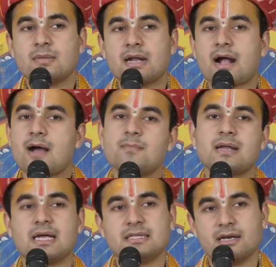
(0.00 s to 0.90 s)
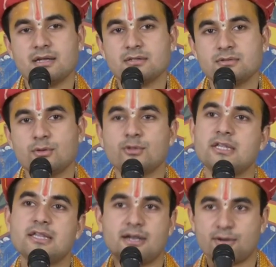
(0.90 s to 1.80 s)
मेरा काम बना देना दो
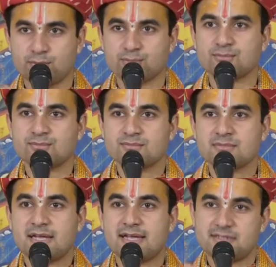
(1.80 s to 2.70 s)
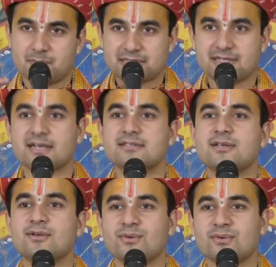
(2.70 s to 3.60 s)
दिन दे रहा हूँ ऐसी बातें
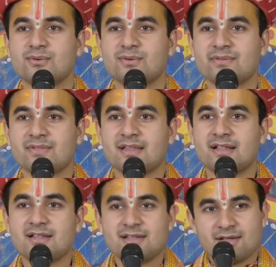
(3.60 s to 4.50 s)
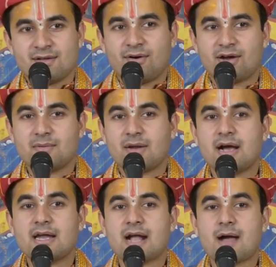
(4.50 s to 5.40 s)
करते हैं लोग और
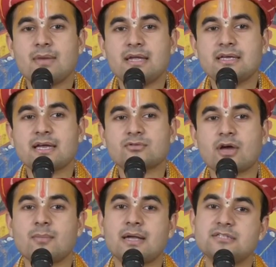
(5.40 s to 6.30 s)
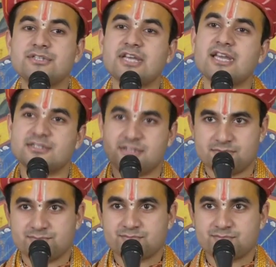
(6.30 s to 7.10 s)
अगर काम नहीं किया तो हनुमान जी चेंज